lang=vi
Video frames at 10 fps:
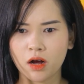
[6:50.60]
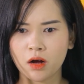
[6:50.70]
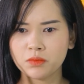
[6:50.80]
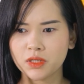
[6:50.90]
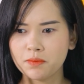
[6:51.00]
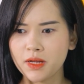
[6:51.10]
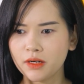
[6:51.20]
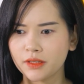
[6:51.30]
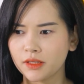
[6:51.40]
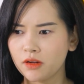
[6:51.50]
ông sẽ
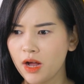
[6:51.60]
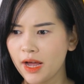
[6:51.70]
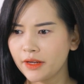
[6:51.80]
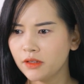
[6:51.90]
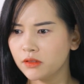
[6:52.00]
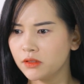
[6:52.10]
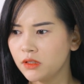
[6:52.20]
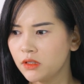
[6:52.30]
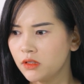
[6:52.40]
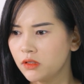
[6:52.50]
biết là chỉ có hai người.
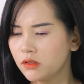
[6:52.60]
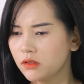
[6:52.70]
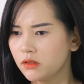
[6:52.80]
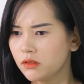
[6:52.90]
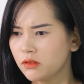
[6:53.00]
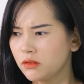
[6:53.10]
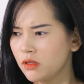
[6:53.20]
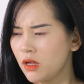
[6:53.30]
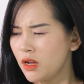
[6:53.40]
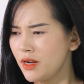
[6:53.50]

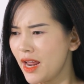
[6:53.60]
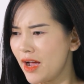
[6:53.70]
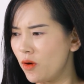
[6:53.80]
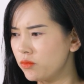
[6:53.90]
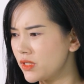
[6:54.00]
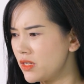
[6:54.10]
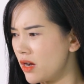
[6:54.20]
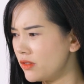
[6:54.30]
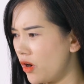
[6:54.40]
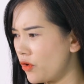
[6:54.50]
Thế nào ông sẽ
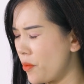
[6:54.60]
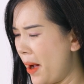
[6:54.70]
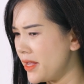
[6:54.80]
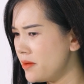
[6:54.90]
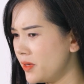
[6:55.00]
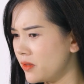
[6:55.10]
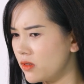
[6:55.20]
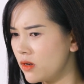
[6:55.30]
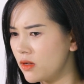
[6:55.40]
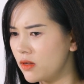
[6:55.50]
dở trò đồi bại với mình.
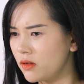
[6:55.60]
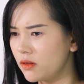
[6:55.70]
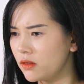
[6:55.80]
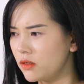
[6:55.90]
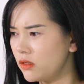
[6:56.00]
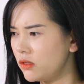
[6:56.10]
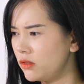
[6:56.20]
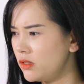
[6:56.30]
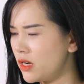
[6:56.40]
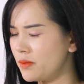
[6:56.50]

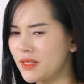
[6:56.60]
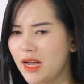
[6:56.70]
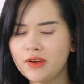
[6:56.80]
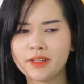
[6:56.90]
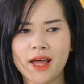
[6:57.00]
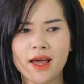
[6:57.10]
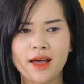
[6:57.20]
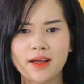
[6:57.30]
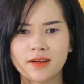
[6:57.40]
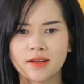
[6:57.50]
Giờ làm sao đây ta?